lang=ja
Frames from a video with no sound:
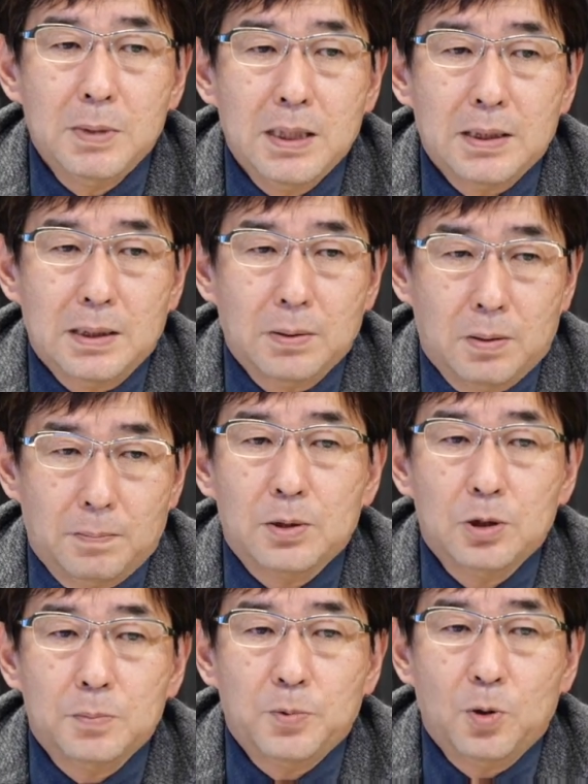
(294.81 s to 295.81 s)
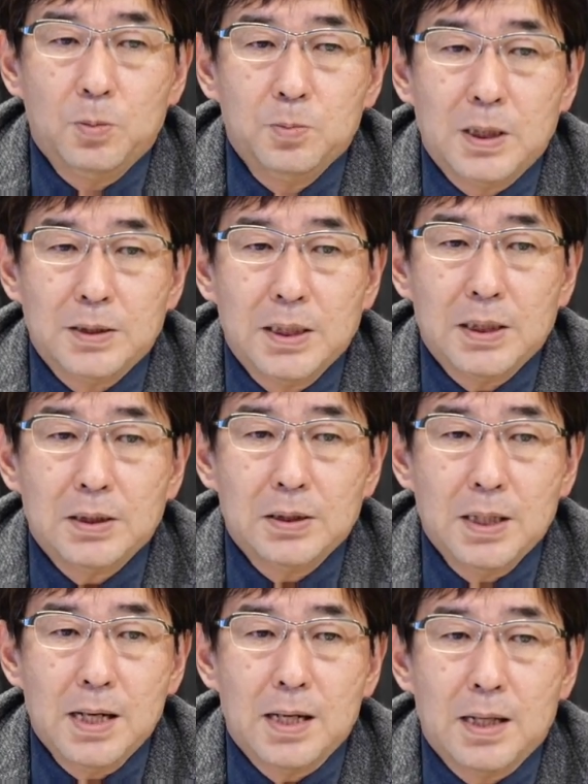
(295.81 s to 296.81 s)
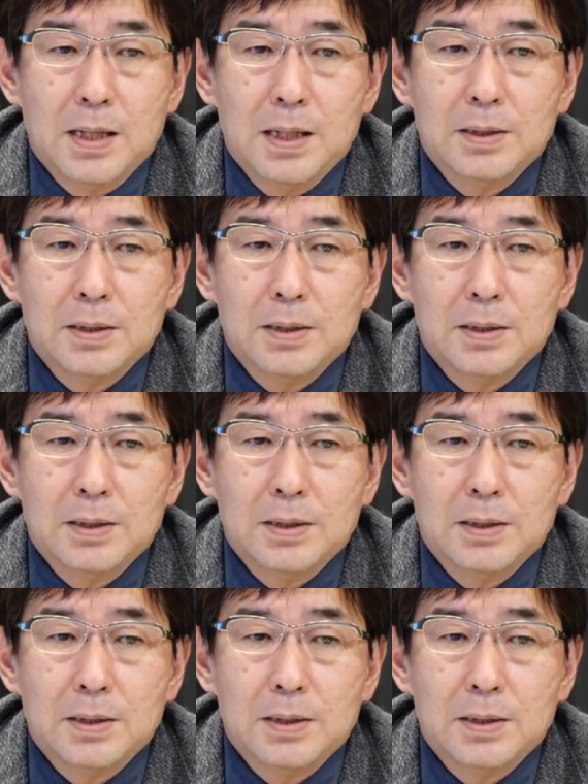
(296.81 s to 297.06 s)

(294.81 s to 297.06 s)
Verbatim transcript: 名以下のグループホームができて